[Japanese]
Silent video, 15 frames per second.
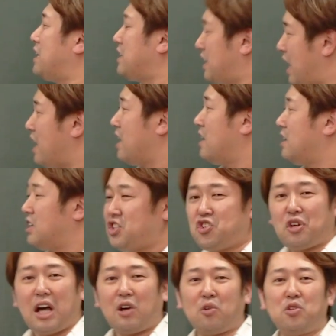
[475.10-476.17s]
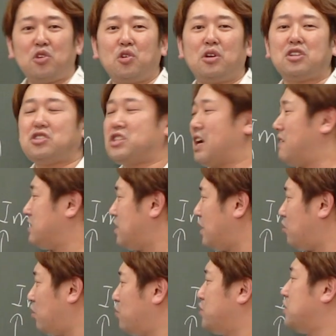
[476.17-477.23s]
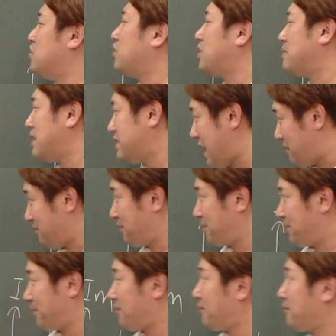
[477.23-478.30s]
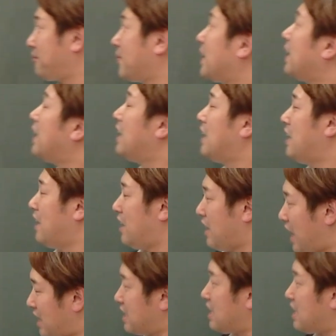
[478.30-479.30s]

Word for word: んでね、一応学校の教科書に合わせてこういう風にしておきました。はい。